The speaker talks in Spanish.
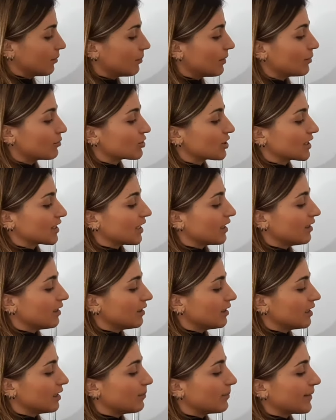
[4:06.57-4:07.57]
Vamos allá.
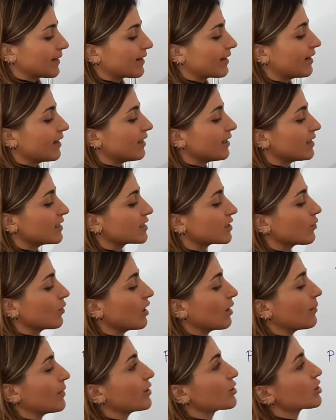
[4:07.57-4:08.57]
El pKa es
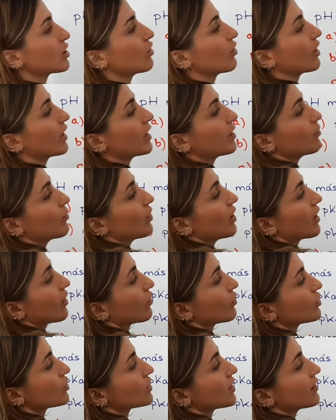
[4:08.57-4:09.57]
igual a menos el logaritmo de la
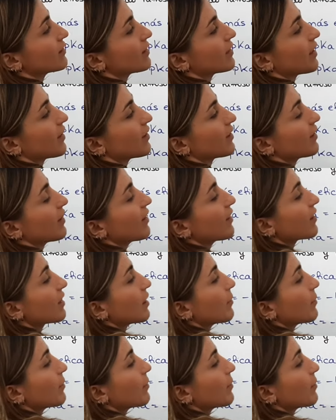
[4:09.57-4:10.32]
constante de acidez,